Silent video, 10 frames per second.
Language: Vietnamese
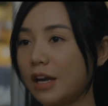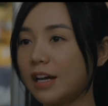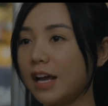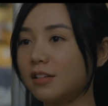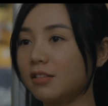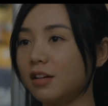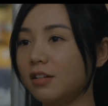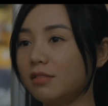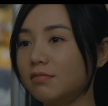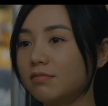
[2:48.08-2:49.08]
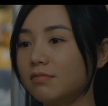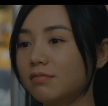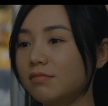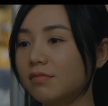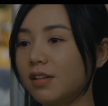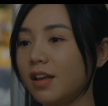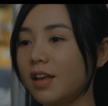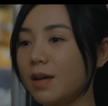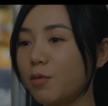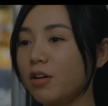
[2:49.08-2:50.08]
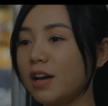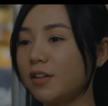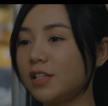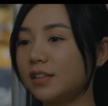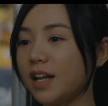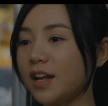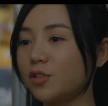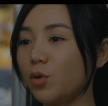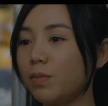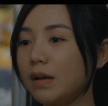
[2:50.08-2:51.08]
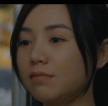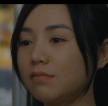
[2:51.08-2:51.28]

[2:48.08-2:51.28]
hoàn cảnh như tớ hiếm có người nào chia tay ra giúp